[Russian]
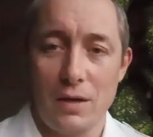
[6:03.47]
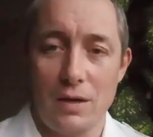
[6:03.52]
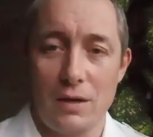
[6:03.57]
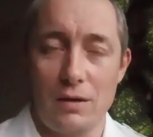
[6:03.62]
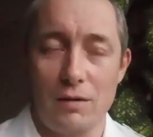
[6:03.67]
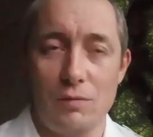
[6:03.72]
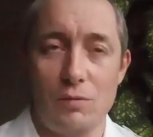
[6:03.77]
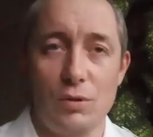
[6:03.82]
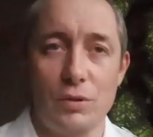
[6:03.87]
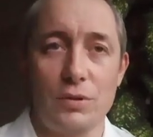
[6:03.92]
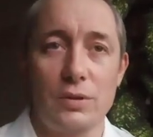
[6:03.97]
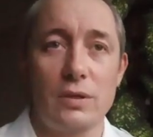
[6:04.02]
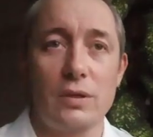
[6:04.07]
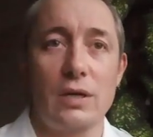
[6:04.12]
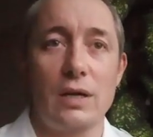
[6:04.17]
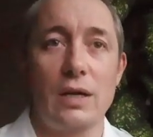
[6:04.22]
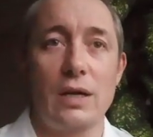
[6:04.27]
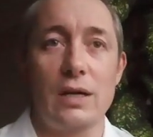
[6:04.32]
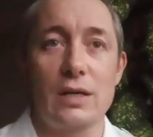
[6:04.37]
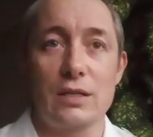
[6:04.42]
А вот,
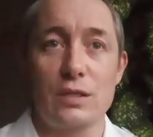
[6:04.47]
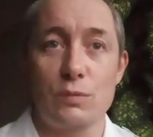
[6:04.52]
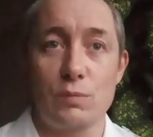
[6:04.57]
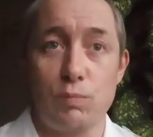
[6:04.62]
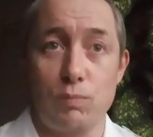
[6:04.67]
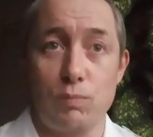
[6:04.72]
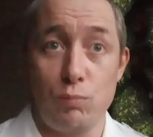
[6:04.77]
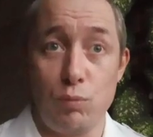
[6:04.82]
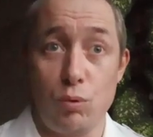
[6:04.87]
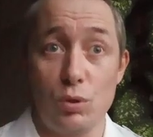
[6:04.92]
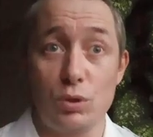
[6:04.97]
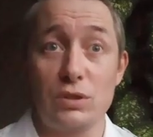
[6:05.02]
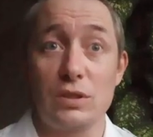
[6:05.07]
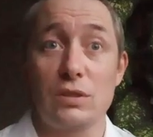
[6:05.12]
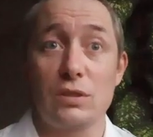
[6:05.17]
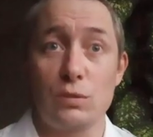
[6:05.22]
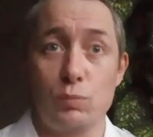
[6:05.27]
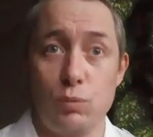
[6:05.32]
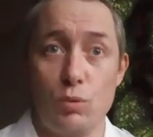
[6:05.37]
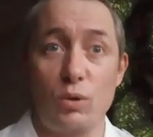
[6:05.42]
а бокс,
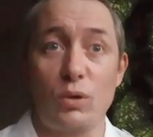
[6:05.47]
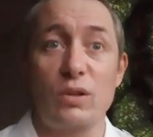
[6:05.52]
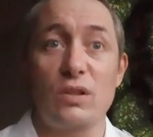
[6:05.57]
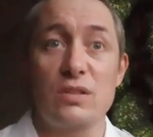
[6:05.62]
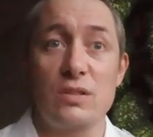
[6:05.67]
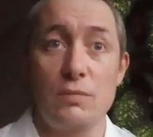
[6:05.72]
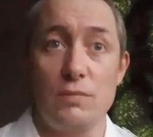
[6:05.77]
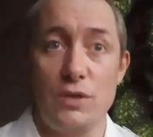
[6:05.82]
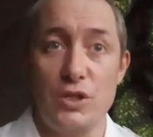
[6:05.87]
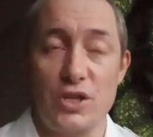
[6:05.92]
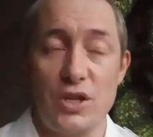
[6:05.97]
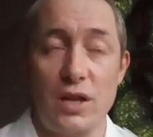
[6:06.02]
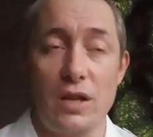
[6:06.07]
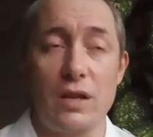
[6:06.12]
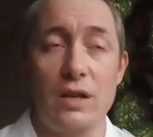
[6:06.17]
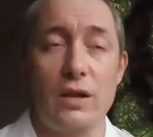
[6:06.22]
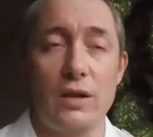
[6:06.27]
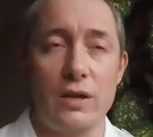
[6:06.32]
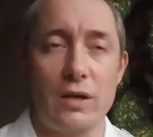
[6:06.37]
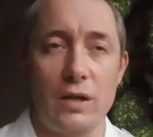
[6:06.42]
спорт
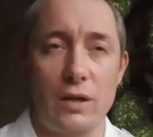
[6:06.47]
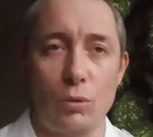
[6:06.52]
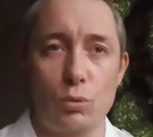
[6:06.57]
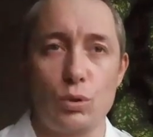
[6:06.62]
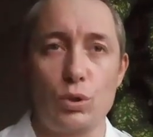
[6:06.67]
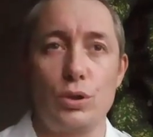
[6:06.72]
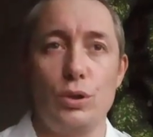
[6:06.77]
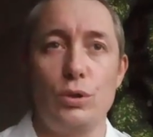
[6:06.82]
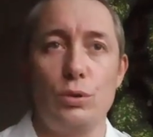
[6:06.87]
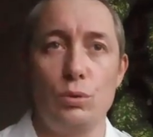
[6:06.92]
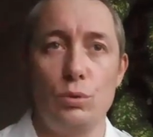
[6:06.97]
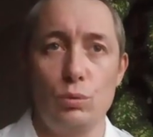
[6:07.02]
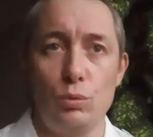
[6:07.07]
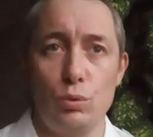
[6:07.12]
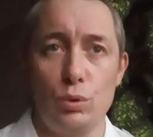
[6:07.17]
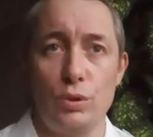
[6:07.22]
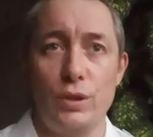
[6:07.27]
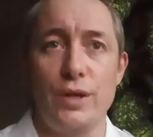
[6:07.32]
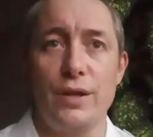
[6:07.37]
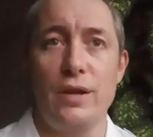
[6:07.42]
замечательный, хороший,
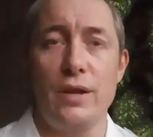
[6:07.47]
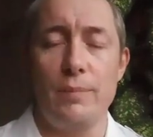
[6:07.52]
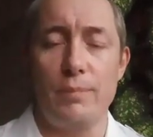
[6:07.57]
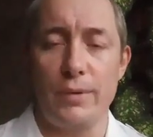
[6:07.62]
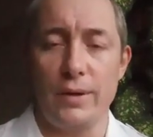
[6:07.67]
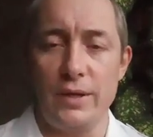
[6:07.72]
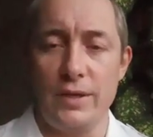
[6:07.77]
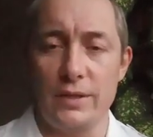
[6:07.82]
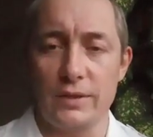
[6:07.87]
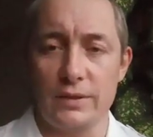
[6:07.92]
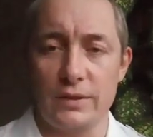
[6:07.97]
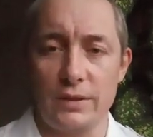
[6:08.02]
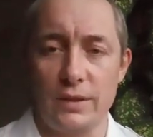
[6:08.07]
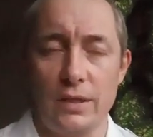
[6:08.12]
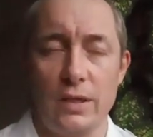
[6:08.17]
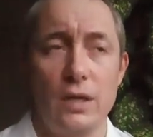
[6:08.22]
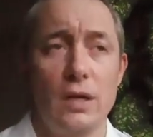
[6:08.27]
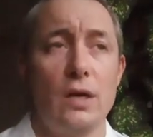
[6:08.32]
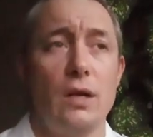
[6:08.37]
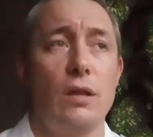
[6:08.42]
нужный и
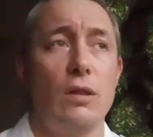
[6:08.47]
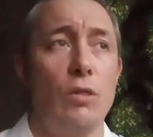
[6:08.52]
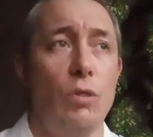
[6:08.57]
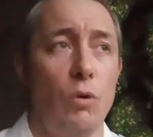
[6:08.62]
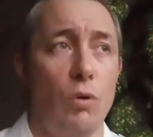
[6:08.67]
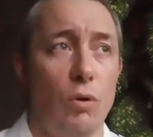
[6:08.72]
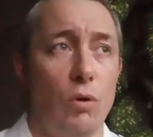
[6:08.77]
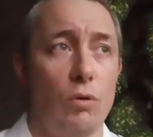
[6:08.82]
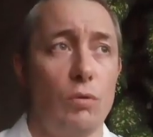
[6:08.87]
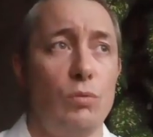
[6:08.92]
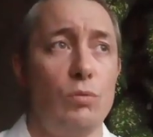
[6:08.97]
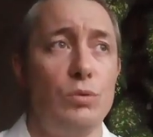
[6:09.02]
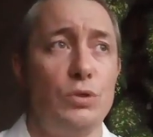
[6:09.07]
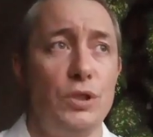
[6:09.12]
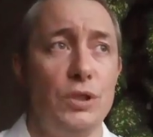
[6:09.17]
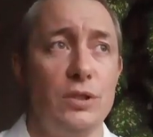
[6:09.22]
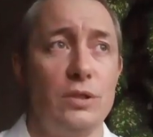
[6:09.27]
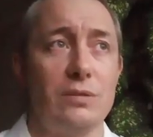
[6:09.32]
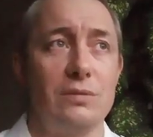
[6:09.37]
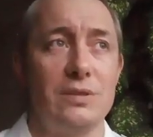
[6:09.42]
полезный. Но
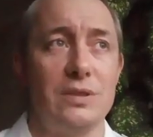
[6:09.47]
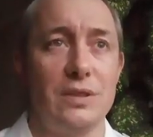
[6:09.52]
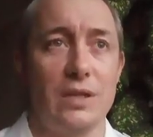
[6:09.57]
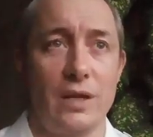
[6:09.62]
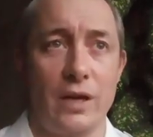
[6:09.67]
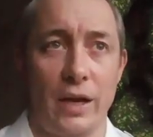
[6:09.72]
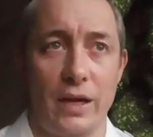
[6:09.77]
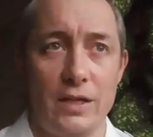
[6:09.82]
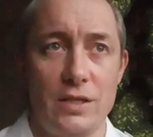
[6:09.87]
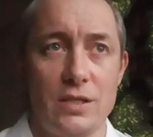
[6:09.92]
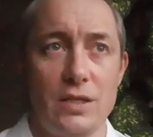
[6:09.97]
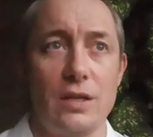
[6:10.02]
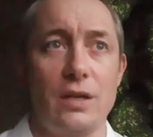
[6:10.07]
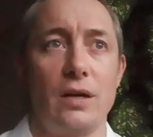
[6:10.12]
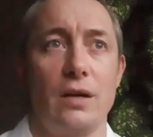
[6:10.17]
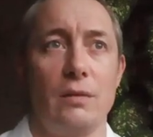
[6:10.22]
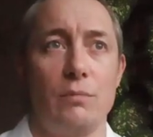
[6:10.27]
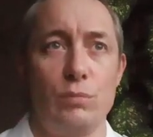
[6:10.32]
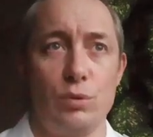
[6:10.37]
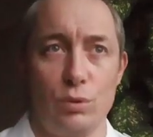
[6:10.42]
учитывать
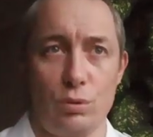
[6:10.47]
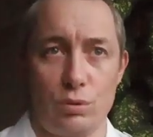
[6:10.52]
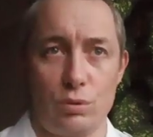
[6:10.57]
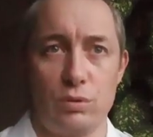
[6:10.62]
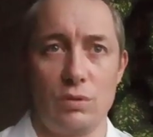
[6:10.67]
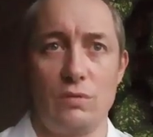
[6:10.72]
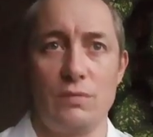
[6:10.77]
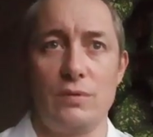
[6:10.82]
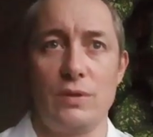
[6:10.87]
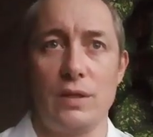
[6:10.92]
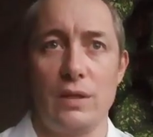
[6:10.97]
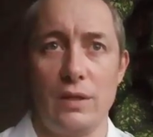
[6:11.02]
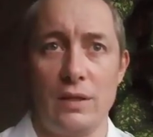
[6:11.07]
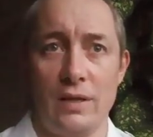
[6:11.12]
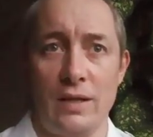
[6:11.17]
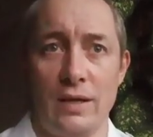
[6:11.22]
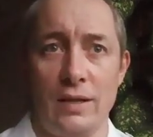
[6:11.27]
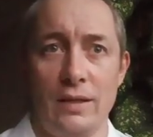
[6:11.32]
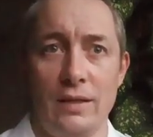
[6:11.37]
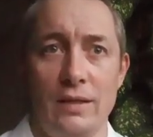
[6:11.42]
риски, безусловно,
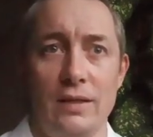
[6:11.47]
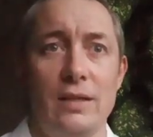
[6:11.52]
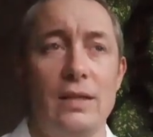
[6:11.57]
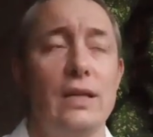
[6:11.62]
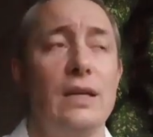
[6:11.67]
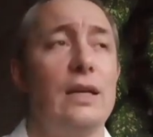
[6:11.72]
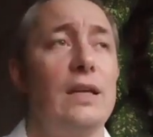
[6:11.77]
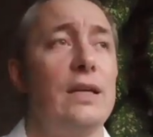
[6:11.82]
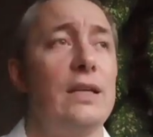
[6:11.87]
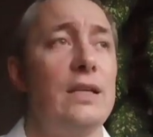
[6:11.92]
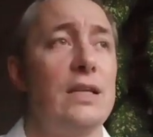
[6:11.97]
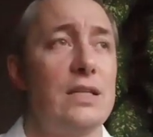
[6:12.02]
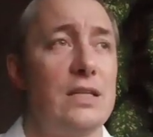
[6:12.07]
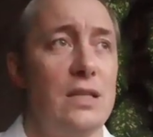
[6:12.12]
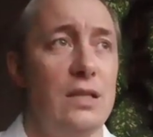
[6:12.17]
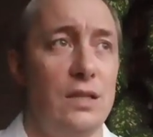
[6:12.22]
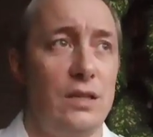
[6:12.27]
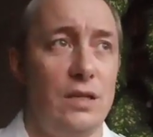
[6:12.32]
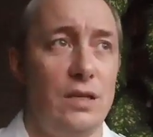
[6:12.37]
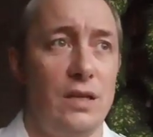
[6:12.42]
надо.
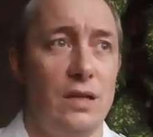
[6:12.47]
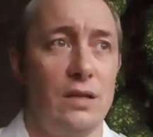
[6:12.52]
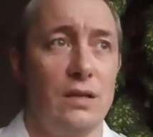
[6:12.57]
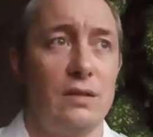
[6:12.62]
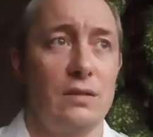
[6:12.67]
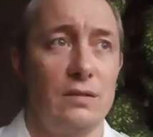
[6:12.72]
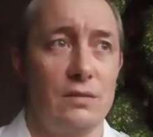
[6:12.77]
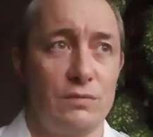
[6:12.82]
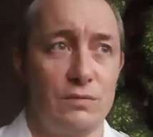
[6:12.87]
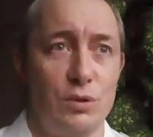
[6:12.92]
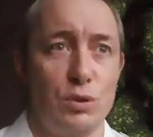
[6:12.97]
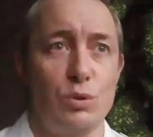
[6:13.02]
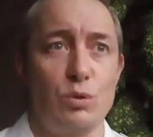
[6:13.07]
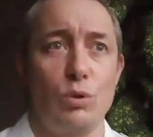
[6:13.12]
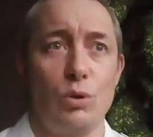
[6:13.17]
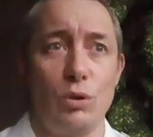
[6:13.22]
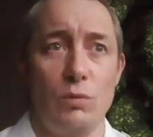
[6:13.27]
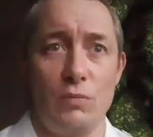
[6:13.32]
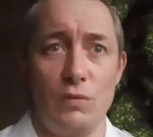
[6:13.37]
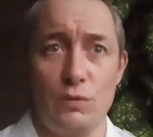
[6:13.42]
Если ты в
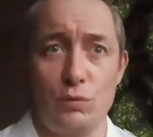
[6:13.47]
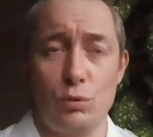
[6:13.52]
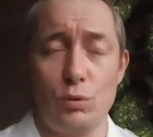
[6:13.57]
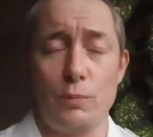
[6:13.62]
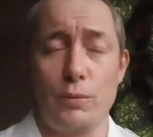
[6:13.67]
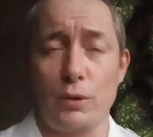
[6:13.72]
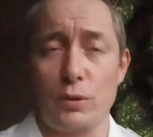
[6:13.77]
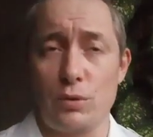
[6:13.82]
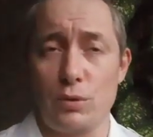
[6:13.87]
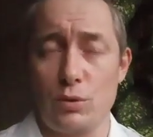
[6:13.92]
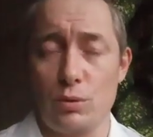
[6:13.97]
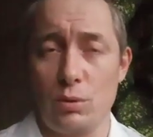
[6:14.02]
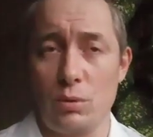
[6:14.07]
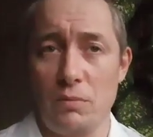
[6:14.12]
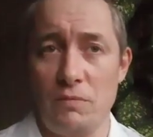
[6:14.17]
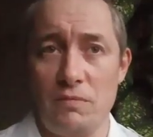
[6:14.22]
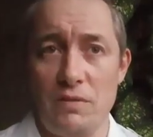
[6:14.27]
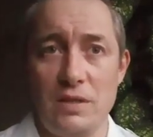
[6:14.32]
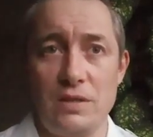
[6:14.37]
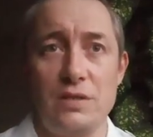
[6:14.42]
тяжелом или
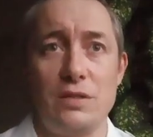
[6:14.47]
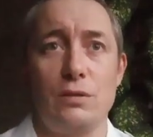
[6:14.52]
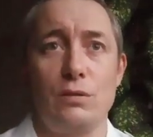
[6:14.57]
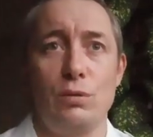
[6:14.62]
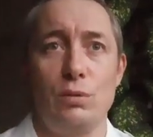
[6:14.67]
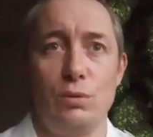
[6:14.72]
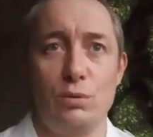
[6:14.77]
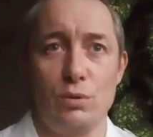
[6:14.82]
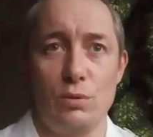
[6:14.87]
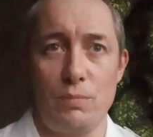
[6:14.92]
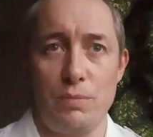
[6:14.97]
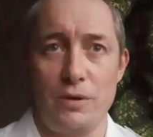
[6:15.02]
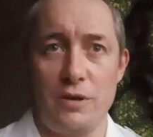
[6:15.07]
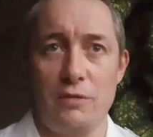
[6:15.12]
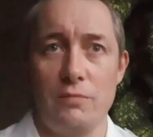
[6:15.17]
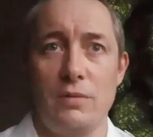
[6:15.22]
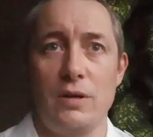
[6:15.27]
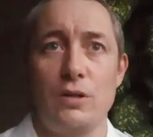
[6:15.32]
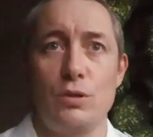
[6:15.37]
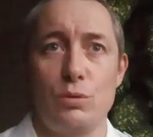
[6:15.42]
супертяжелом весе, ты должен
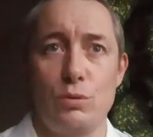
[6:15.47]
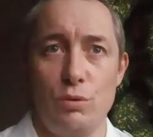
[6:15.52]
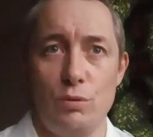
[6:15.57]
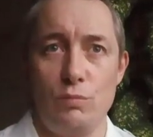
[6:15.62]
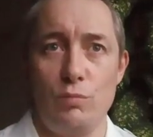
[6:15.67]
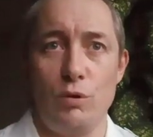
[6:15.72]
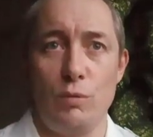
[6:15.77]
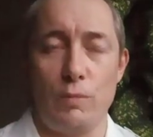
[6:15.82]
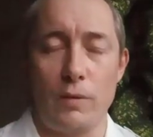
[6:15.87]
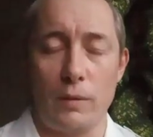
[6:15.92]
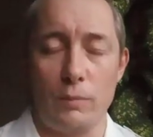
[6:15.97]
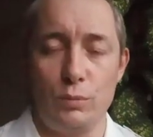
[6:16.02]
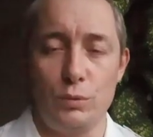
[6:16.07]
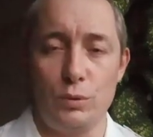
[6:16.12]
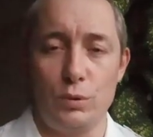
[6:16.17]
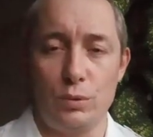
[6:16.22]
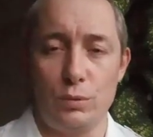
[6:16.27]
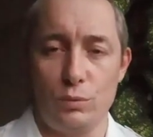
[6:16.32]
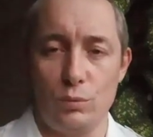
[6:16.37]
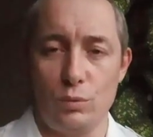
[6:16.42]
понимать, что любой
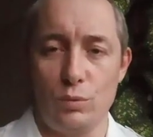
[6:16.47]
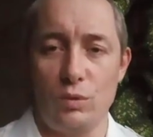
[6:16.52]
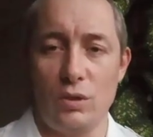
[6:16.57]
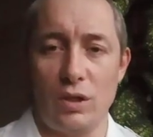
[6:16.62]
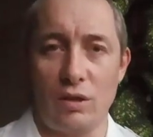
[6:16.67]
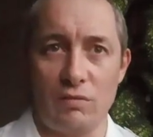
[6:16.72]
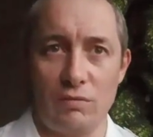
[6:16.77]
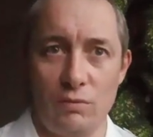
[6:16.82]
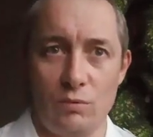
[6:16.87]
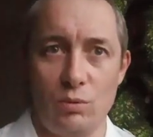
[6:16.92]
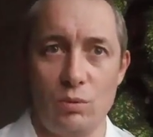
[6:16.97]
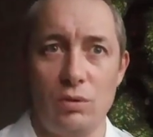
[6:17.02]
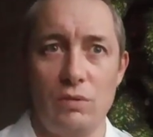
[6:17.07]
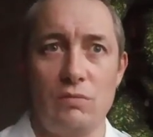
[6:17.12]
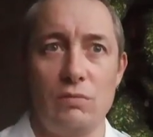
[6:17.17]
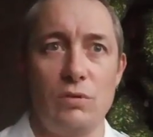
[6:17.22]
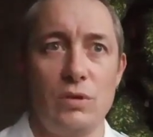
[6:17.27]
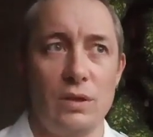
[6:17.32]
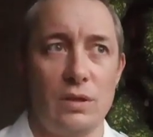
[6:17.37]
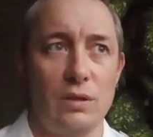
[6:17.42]
пропущенный удар в
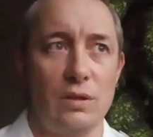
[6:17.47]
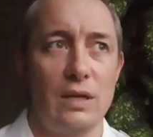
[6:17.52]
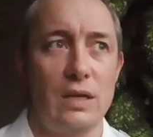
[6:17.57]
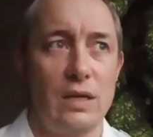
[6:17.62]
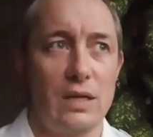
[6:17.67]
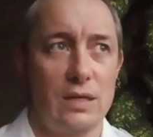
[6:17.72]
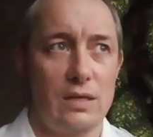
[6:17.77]
голову, это,